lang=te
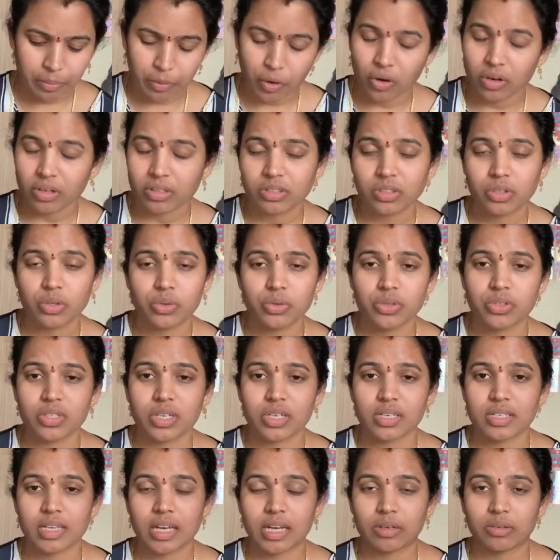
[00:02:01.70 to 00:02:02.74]
ప్రోడక్ట్స్ యూస్
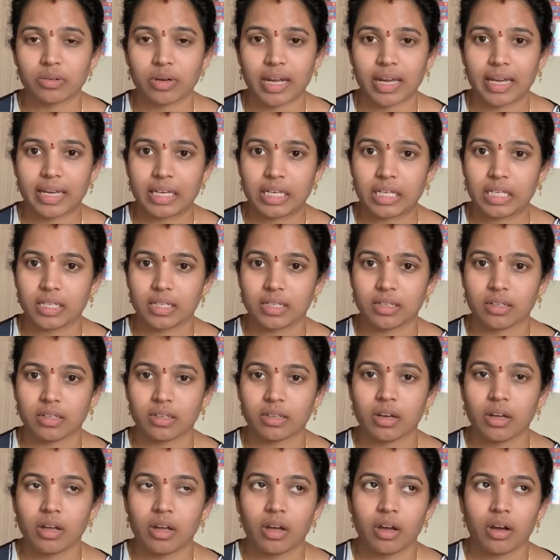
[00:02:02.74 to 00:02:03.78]
చేశాను లైక్
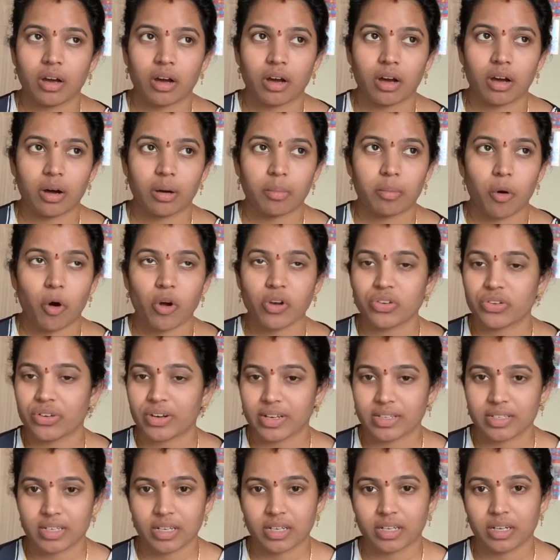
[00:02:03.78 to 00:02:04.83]

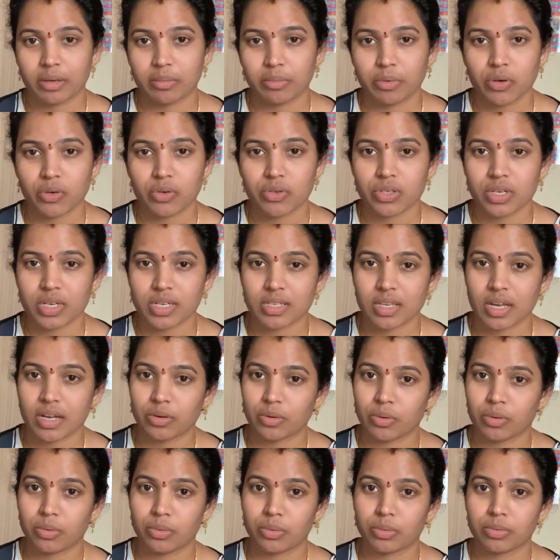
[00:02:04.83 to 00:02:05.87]
మాయిశ్చరైజింగ్ క్రీమ్ యూజ్
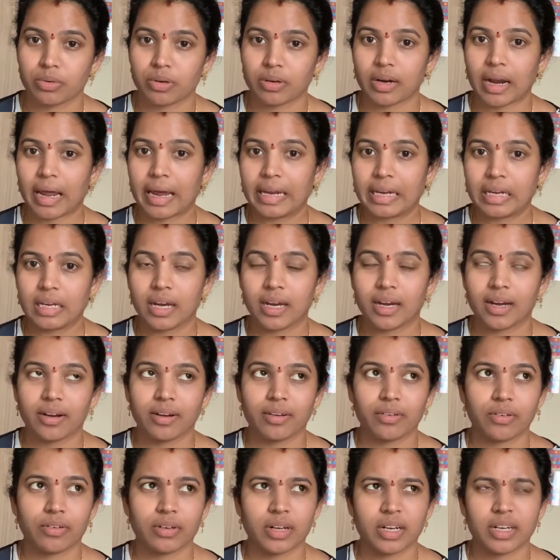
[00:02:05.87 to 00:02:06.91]
చేశాను నై
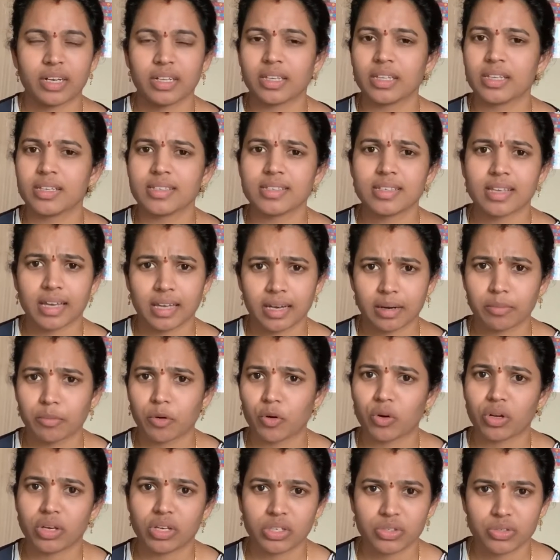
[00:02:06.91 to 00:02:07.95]
ఏంటిది సీరం
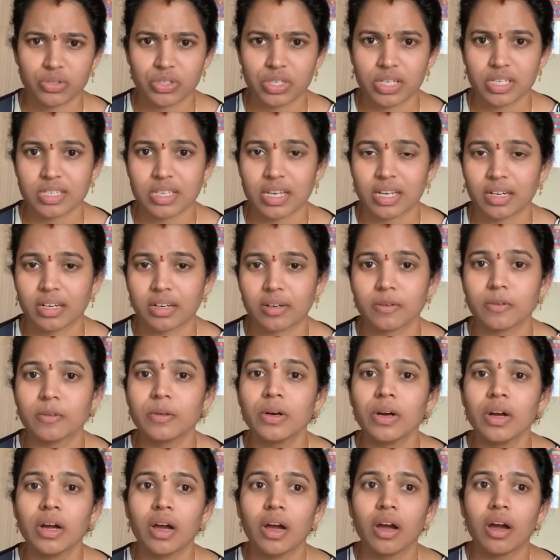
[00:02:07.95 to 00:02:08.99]
కూడా యూజ్ చేశాను నేను
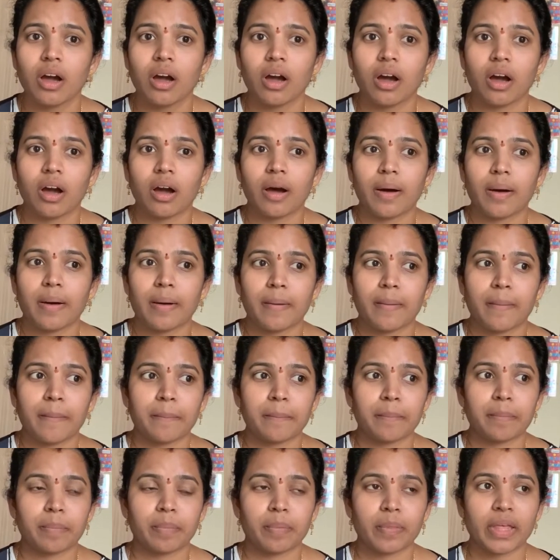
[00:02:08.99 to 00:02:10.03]

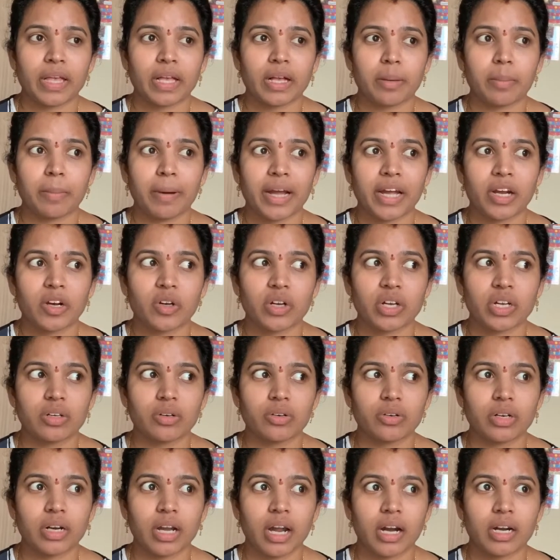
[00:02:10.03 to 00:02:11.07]
ఇంకా బయోటిక్
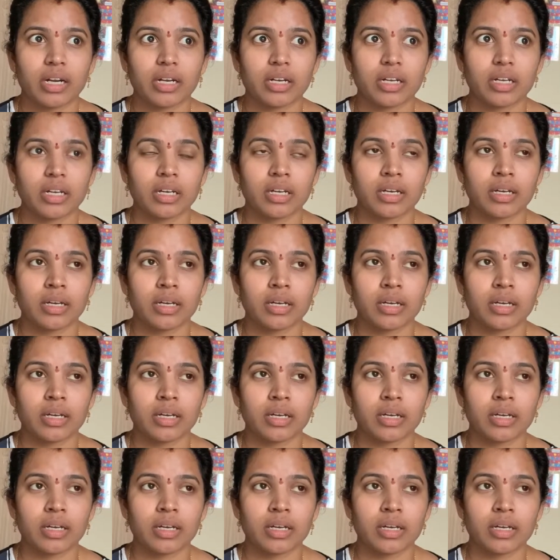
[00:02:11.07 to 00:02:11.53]
నుండి అంటే